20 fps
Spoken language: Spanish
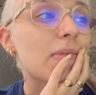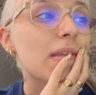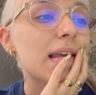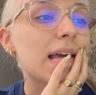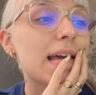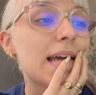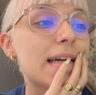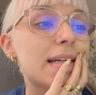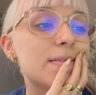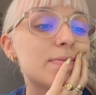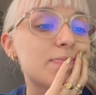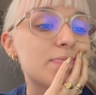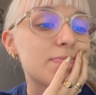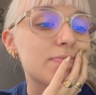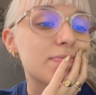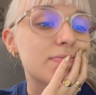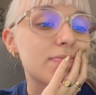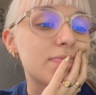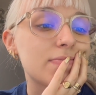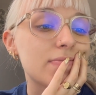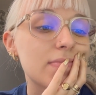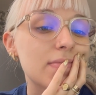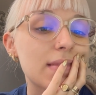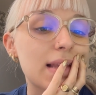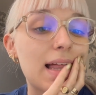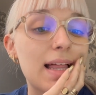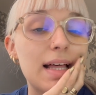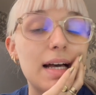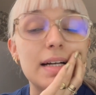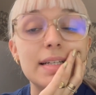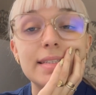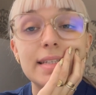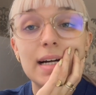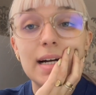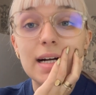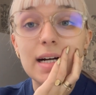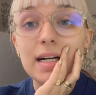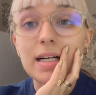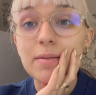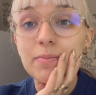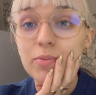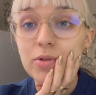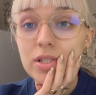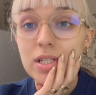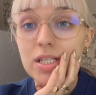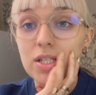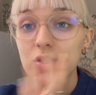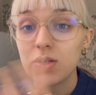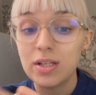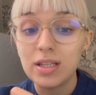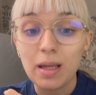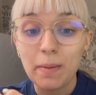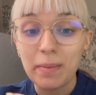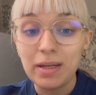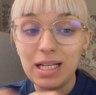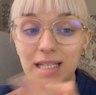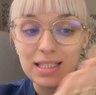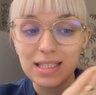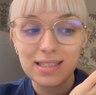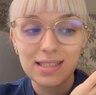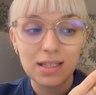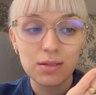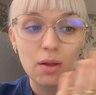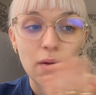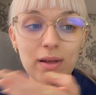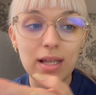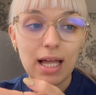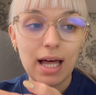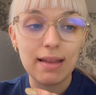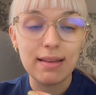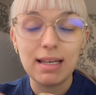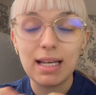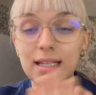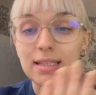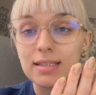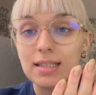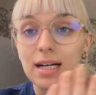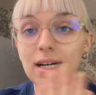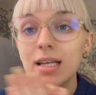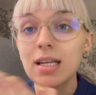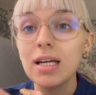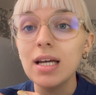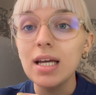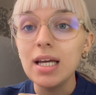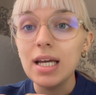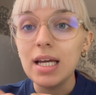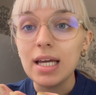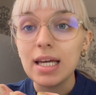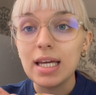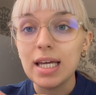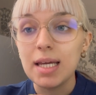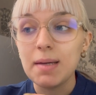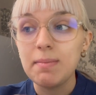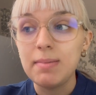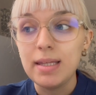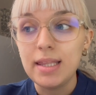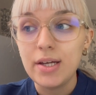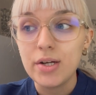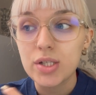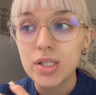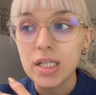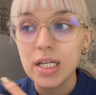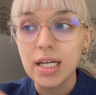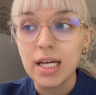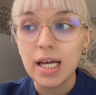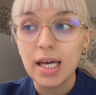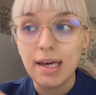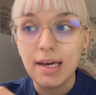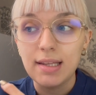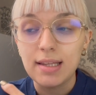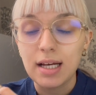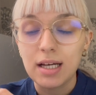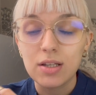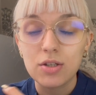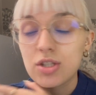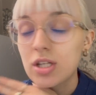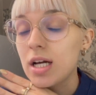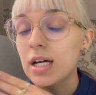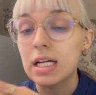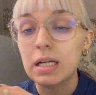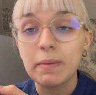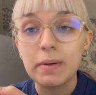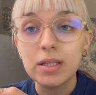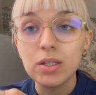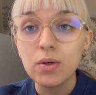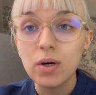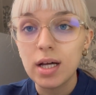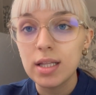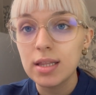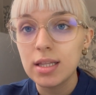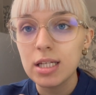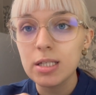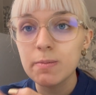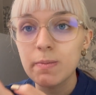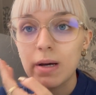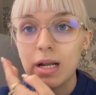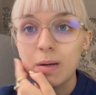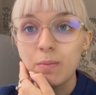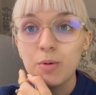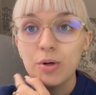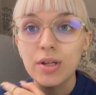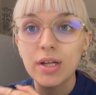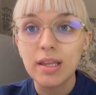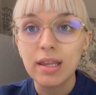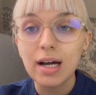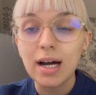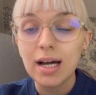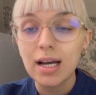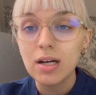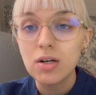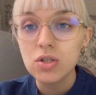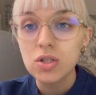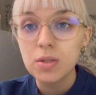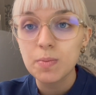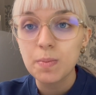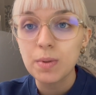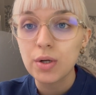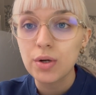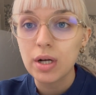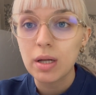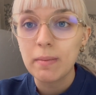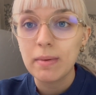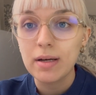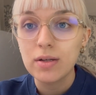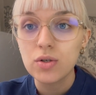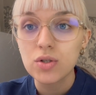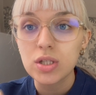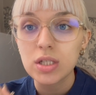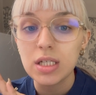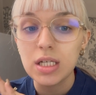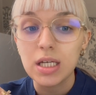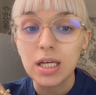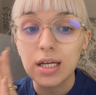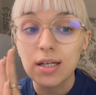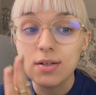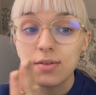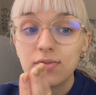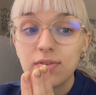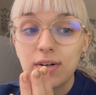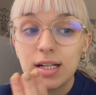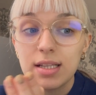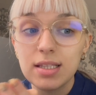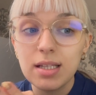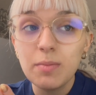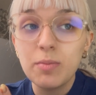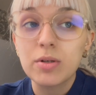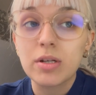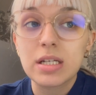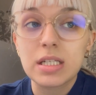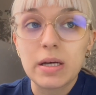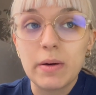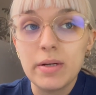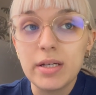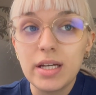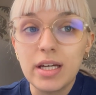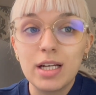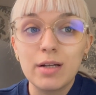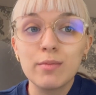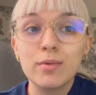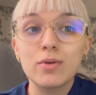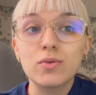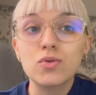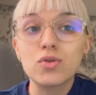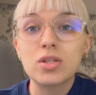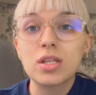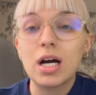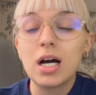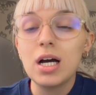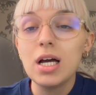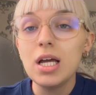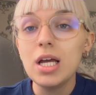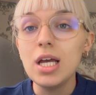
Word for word: Em, nada, ya pues estoy también intentando adelantar eh, vídeos y editando, o sea, grabando antes para poder dejarlos programados y que no falte, porque sabéis que no me gusta